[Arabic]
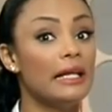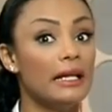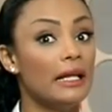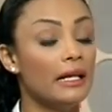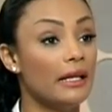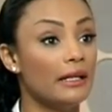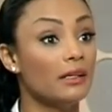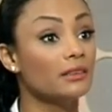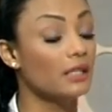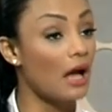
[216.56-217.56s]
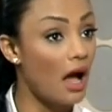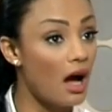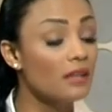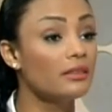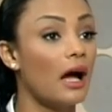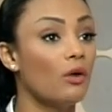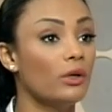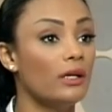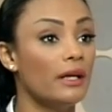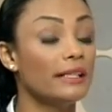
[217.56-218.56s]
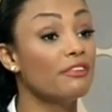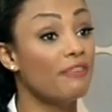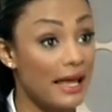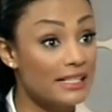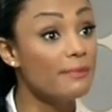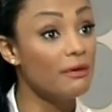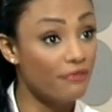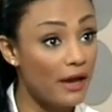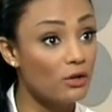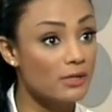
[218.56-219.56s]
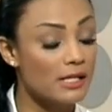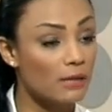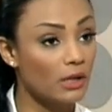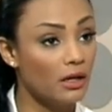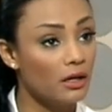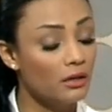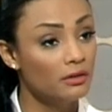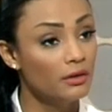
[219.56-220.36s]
ال ال الاقتراحات او الاتفاقات دي بالفعل نعم. استاذ عبد الله